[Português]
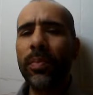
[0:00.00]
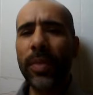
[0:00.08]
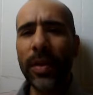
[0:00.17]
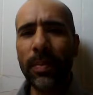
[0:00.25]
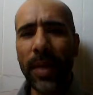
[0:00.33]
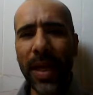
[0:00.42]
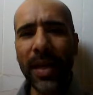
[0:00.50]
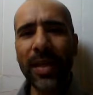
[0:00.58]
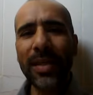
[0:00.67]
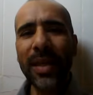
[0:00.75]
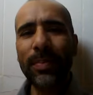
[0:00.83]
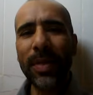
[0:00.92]

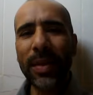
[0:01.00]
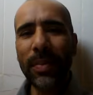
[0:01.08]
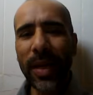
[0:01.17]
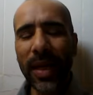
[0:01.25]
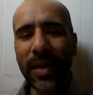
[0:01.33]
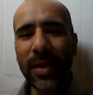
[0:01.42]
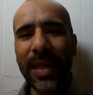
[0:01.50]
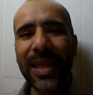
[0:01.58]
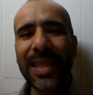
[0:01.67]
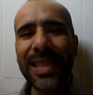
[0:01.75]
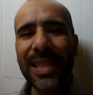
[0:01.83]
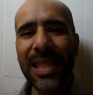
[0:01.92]
Primeira, primeira
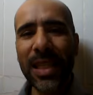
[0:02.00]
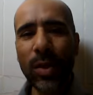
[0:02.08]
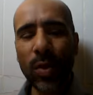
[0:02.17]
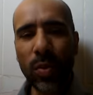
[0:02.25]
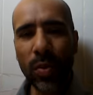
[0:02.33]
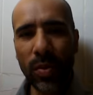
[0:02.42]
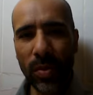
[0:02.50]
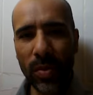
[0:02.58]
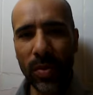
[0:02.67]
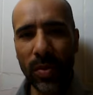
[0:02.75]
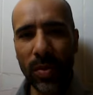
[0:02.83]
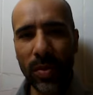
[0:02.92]
requisito
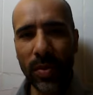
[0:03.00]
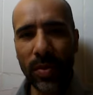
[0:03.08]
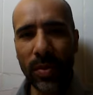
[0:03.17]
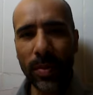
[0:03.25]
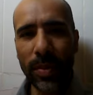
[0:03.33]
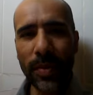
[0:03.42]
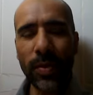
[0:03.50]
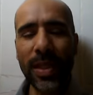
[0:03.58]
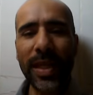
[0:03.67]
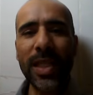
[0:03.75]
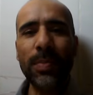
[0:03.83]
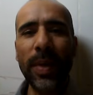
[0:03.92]
para você
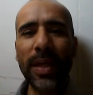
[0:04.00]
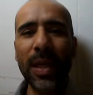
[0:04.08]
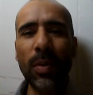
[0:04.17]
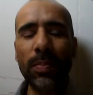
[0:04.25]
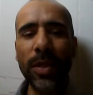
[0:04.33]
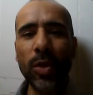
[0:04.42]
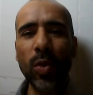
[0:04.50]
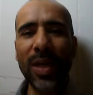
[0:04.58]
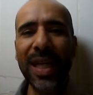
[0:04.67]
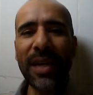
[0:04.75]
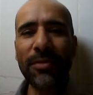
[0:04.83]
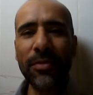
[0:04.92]
respeitar uma pessoa
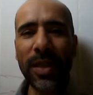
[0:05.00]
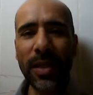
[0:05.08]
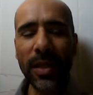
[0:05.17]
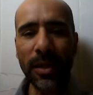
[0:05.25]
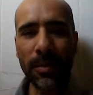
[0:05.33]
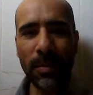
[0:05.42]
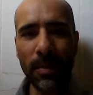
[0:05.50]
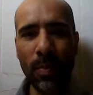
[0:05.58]
na vida